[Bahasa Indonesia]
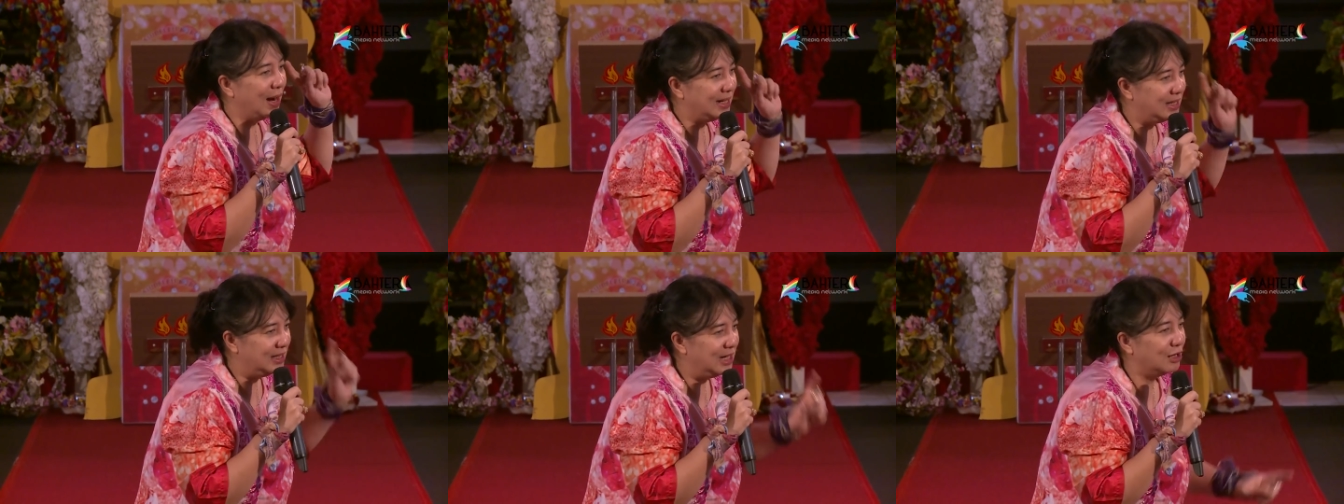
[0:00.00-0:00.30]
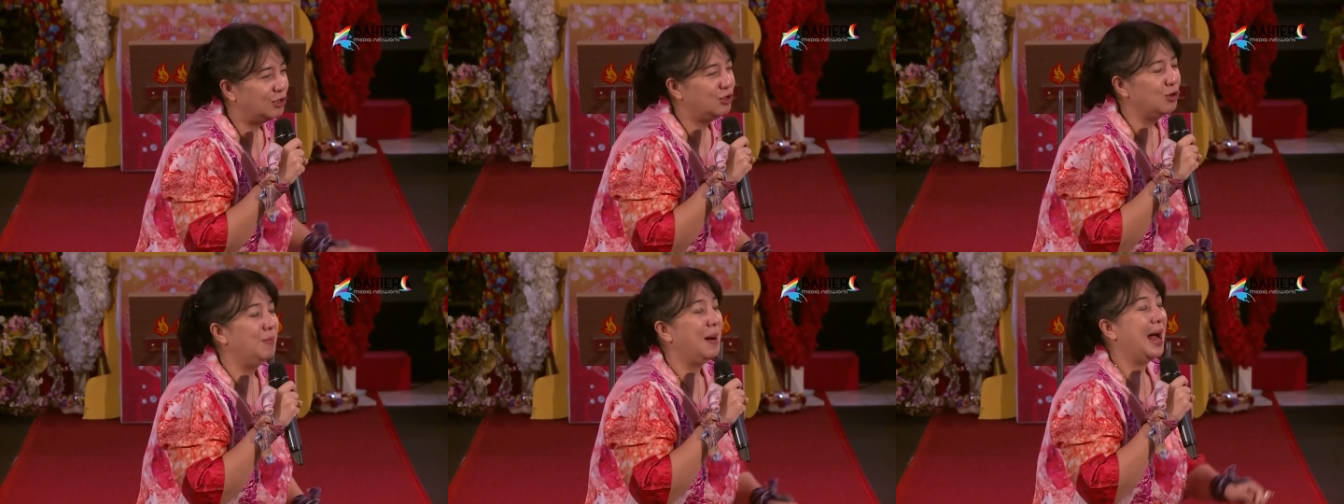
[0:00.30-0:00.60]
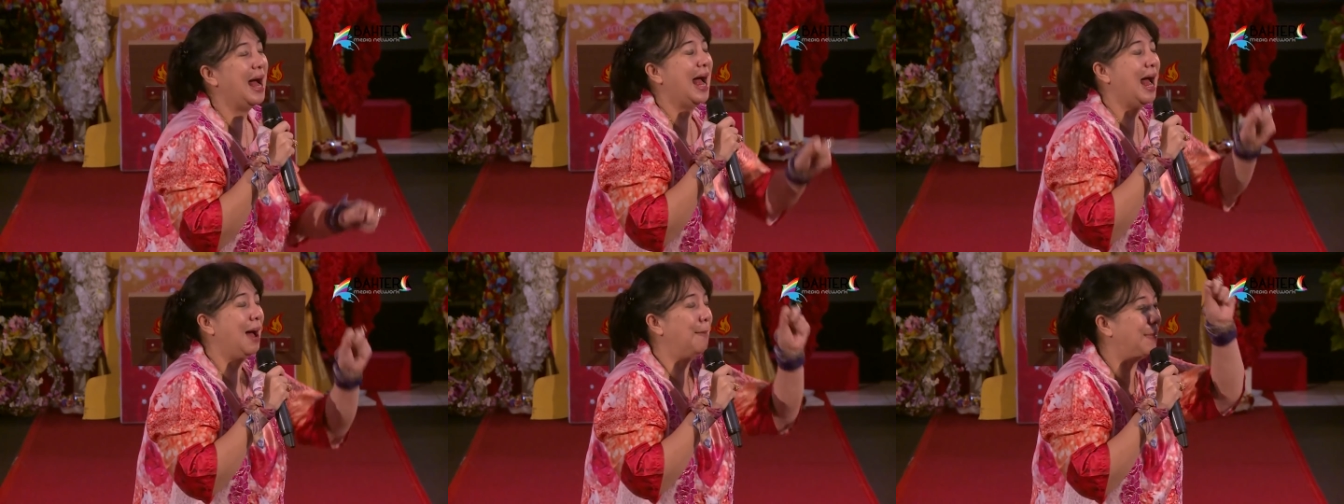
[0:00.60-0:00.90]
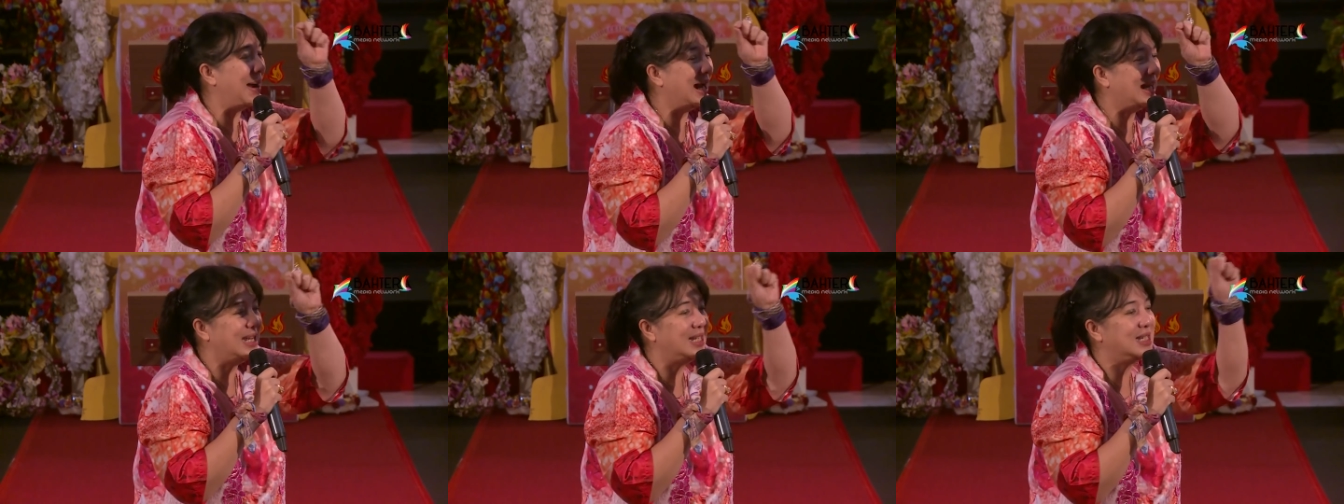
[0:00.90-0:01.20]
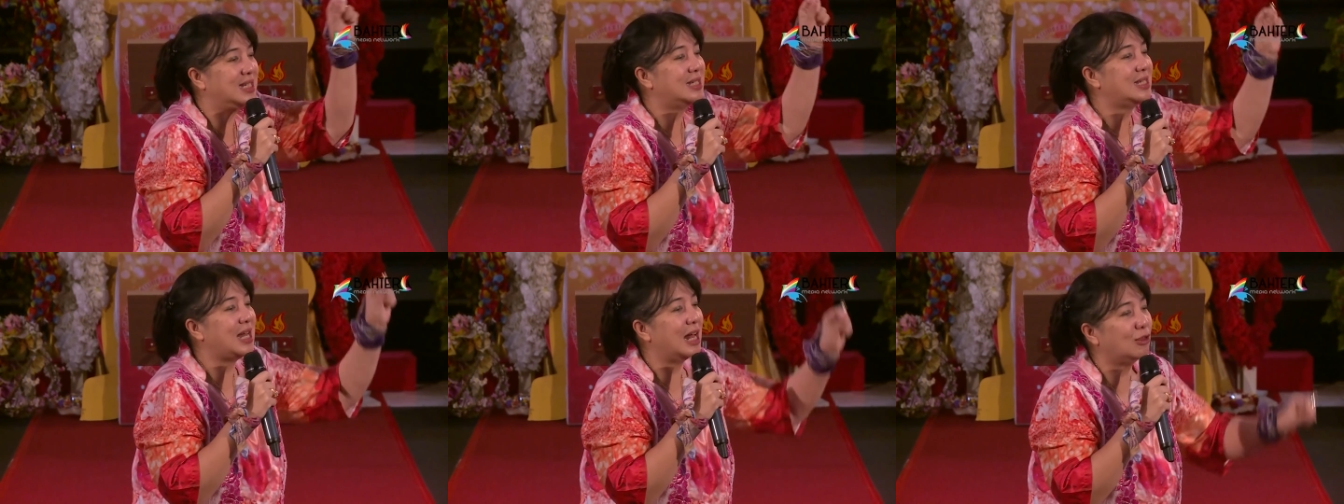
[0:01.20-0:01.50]
aja cuma
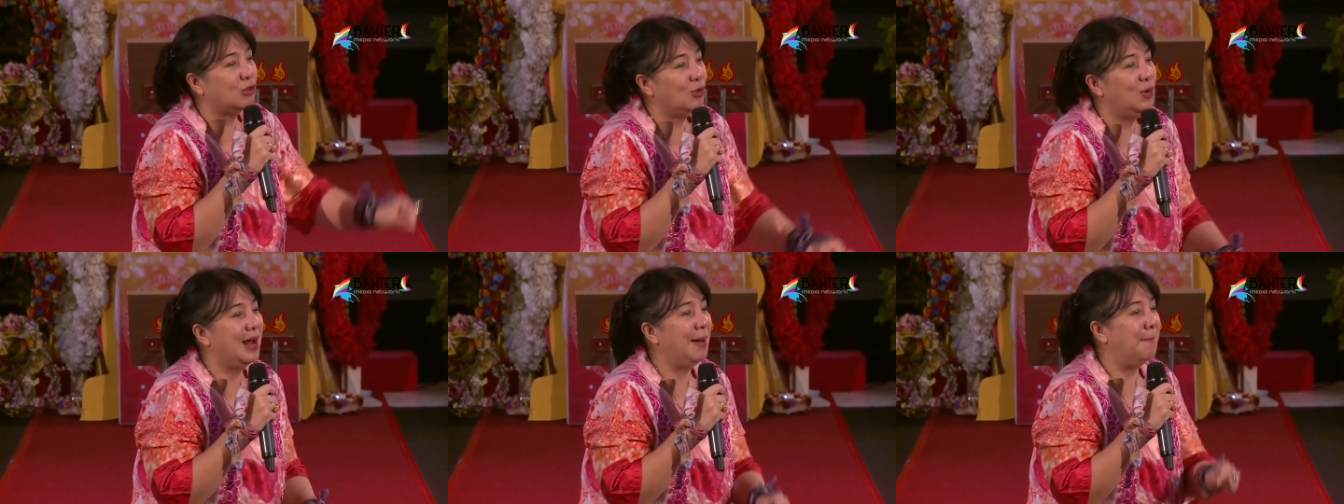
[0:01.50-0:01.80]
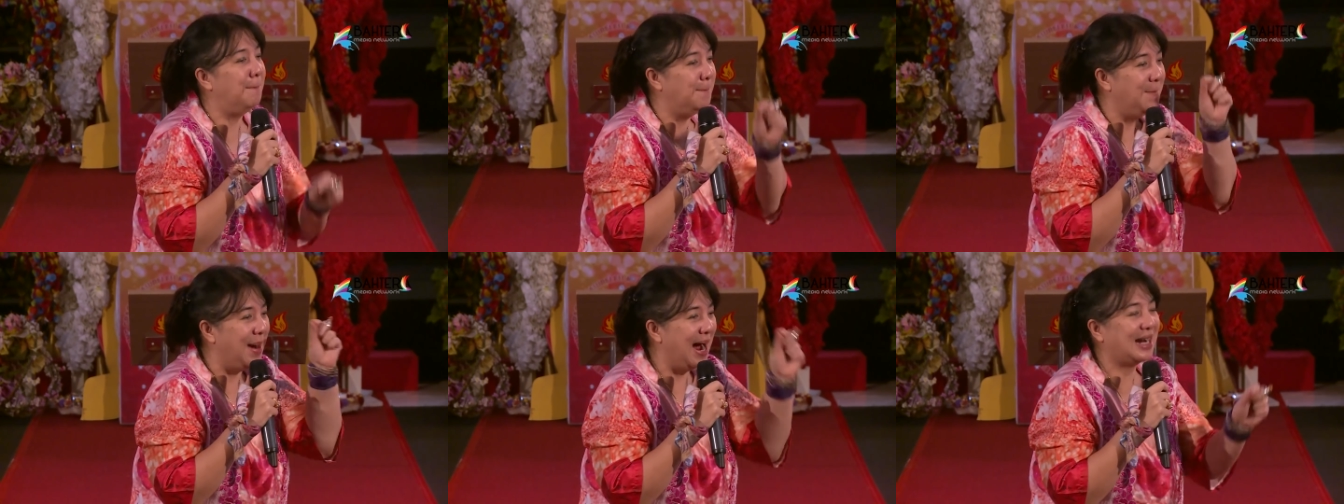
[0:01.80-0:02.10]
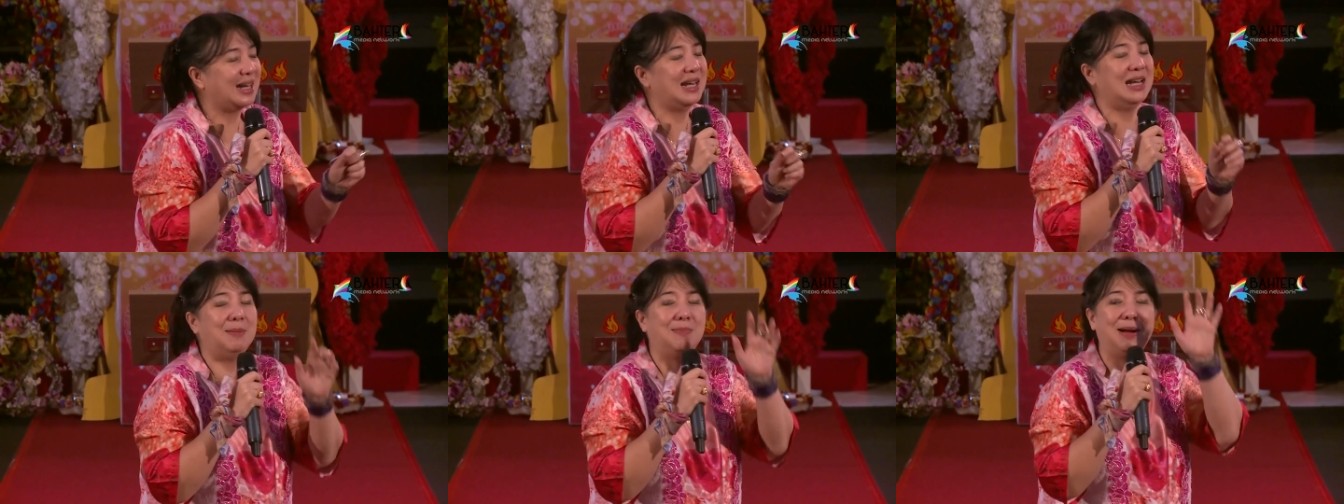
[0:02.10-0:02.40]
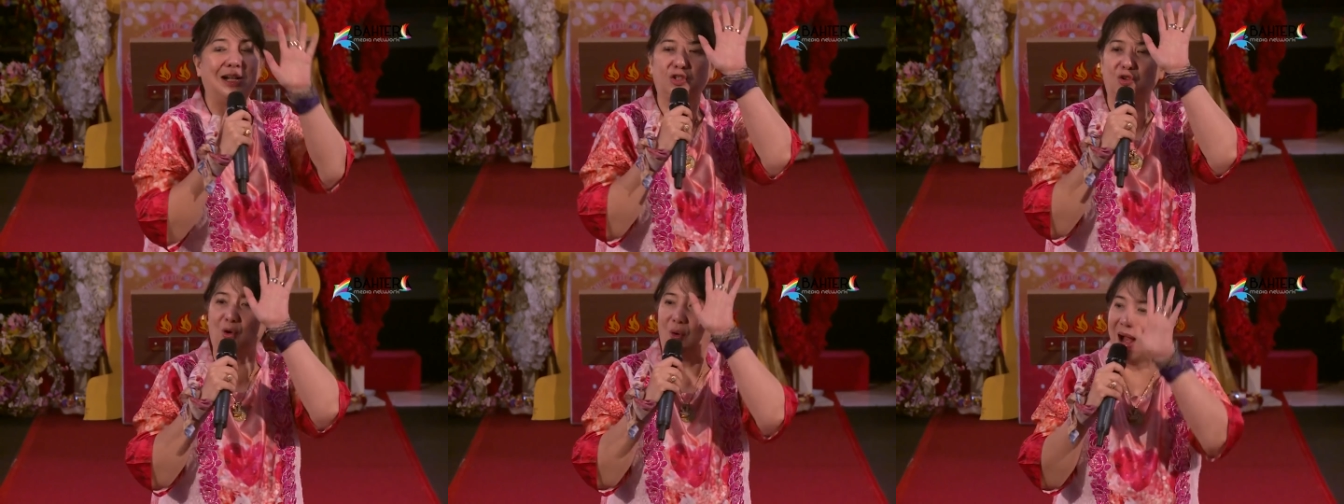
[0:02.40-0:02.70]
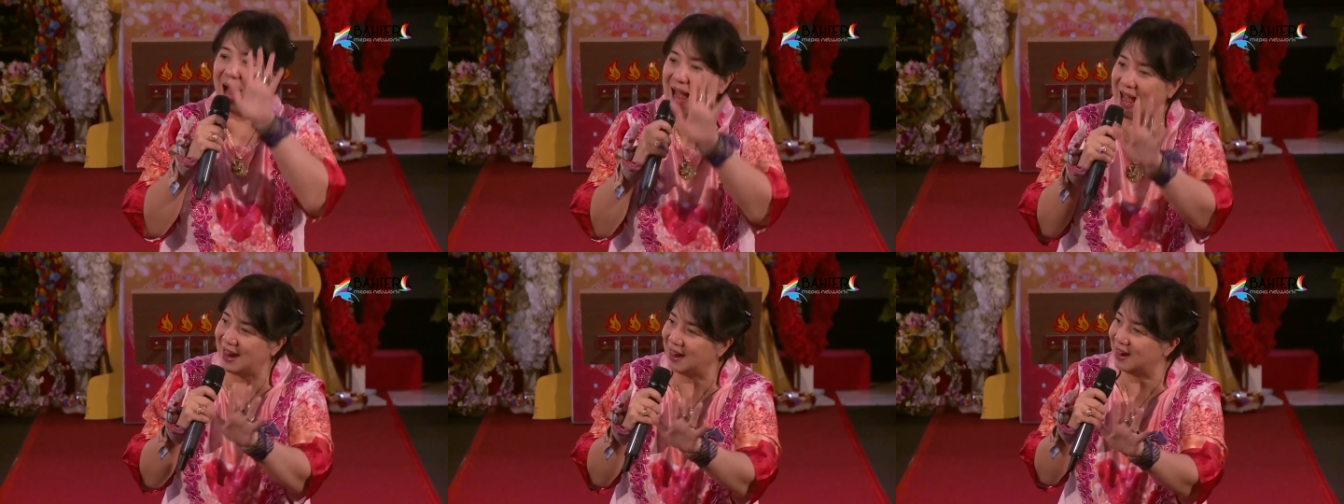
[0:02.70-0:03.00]
ngapalin satu lembar lima
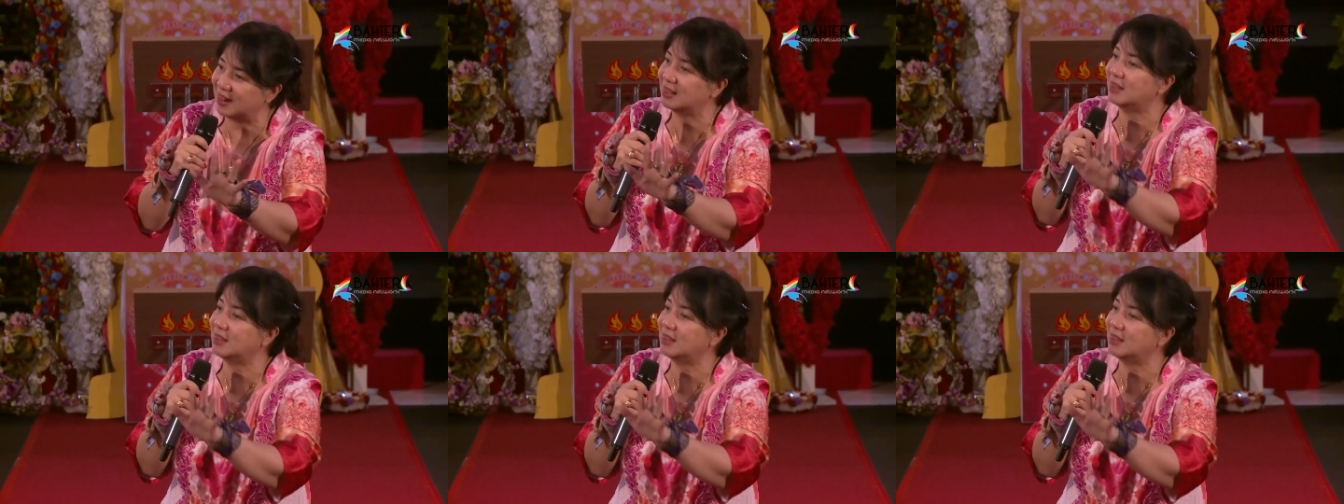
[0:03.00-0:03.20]
soal